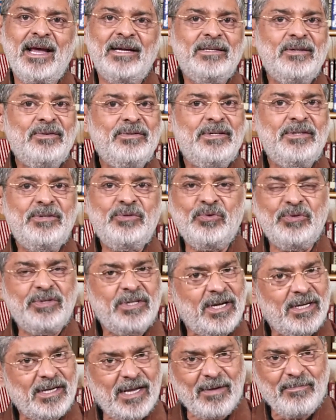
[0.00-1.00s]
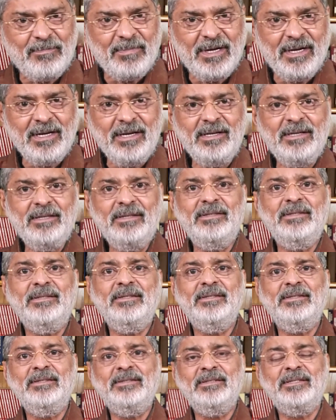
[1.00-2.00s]
একটা হচ্ছে সোশ্যাল গ্যাম্বলিং
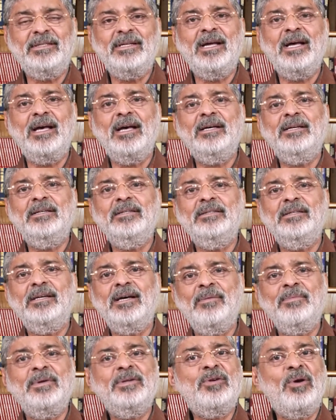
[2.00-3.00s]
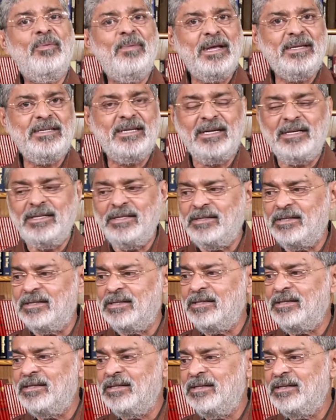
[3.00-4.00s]
যেটা আমরা সবাই জানি যে
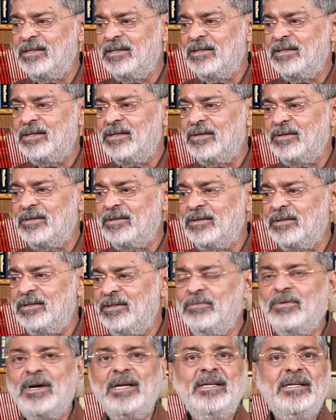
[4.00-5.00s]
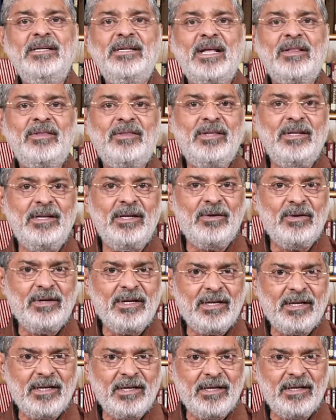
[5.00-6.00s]
দিওয়ালির রাত্রিরে
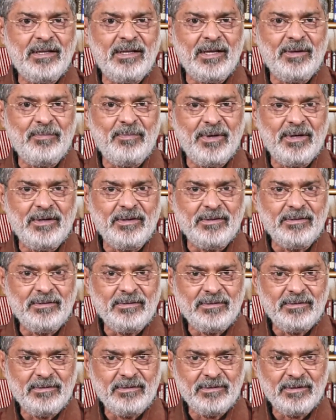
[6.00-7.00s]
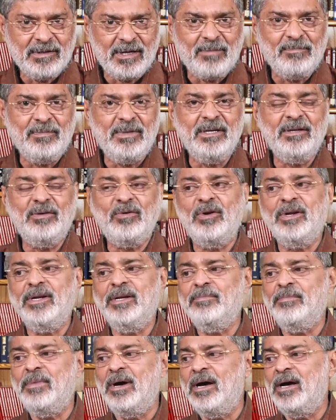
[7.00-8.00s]
অনেকে দেখবেন গ্যাম্বলিং করে
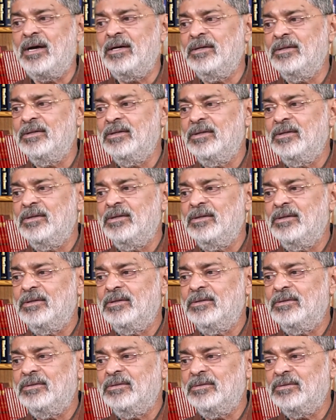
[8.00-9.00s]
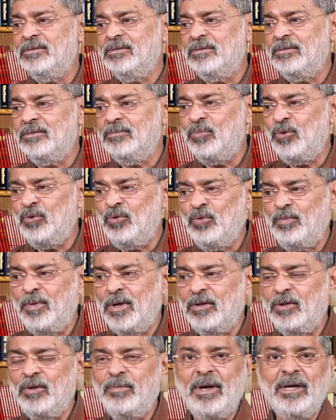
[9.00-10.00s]
বা বন্ধু
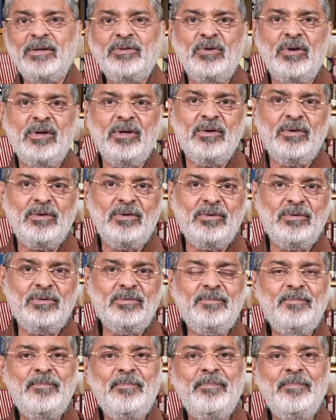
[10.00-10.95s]
বান্ধব একসঙ্গে হলো